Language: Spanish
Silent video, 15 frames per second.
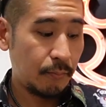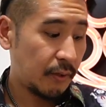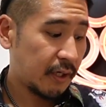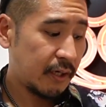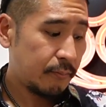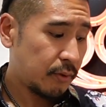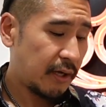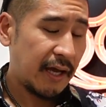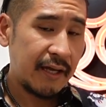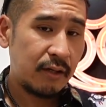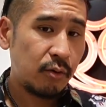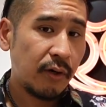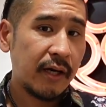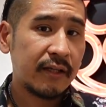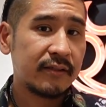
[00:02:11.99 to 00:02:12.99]
Por ejemplo, hay
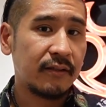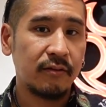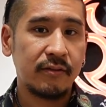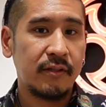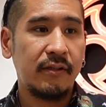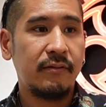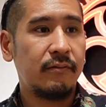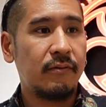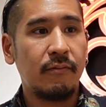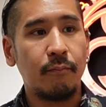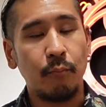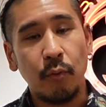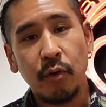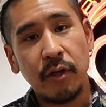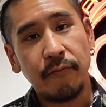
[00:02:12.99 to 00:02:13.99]
lugares donde
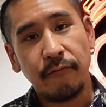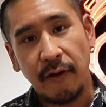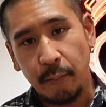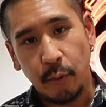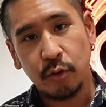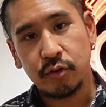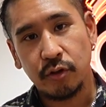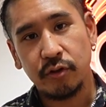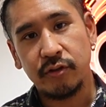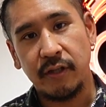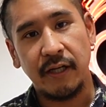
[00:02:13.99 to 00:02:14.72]
muy famosos